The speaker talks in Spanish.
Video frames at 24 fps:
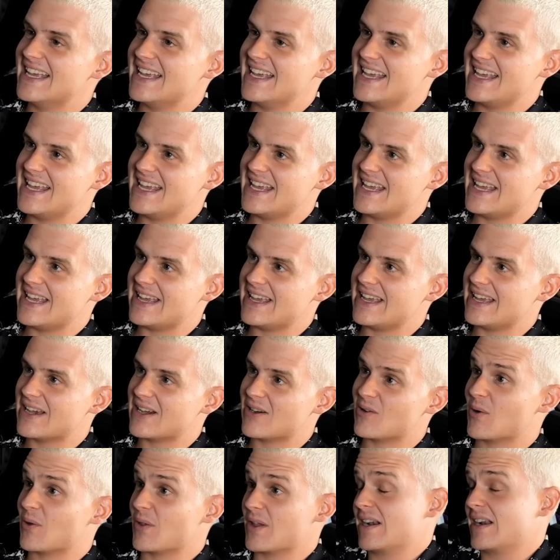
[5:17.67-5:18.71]
Y
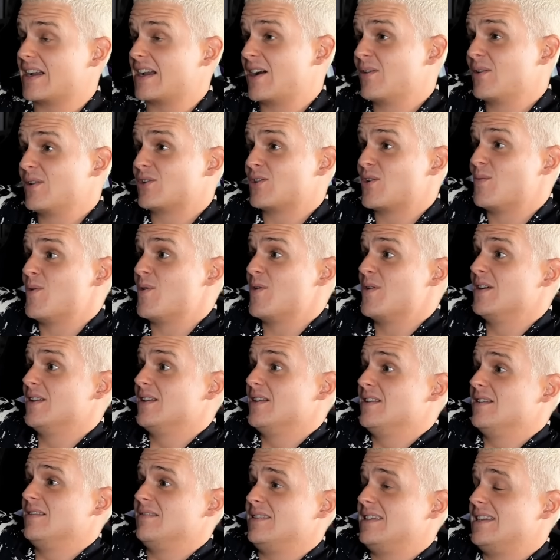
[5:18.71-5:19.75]
joder, claro, es como,
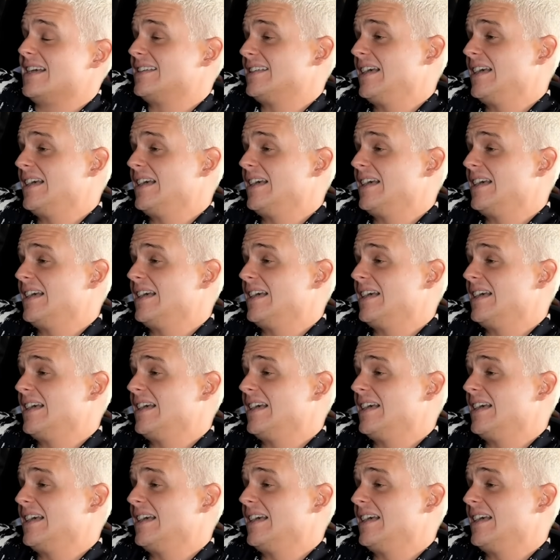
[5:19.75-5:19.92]
ya